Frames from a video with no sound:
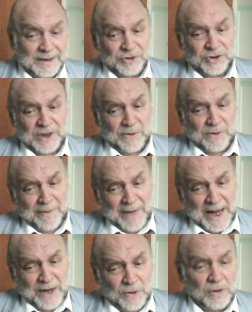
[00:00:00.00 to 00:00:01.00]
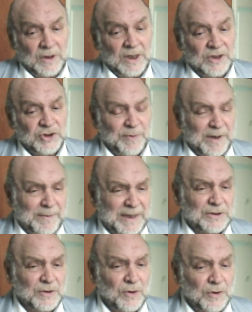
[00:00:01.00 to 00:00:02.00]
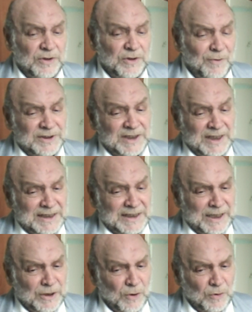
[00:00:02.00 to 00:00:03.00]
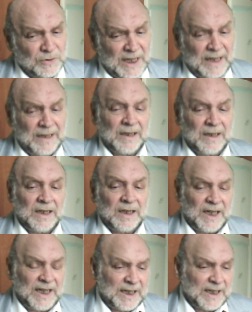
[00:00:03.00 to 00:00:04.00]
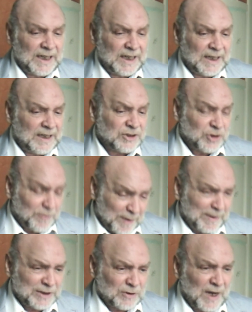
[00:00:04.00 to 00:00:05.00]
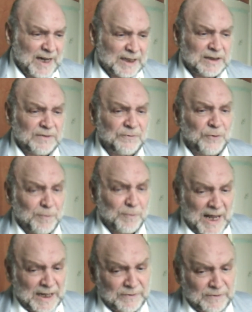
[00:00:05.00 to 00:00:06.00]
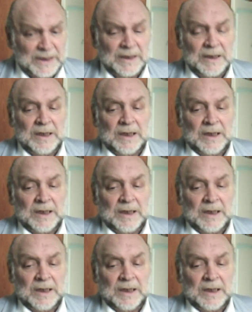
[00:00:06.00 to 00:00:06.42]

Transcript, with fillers: Che ci danno una mano, ci permettono ogni volta di andare in onda e ci permettono anche di informarvi.